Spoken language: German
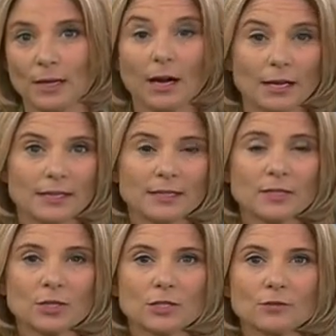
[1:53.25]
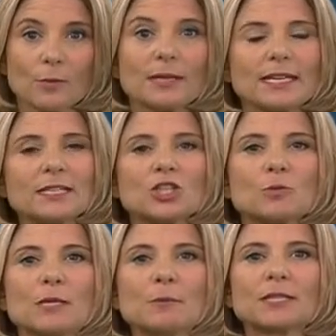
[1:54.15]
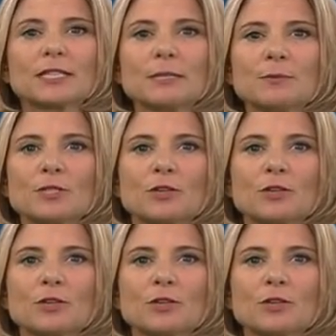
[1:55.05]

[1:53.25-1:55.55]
Allerdings soll es vor Beginn des Spielbetriebs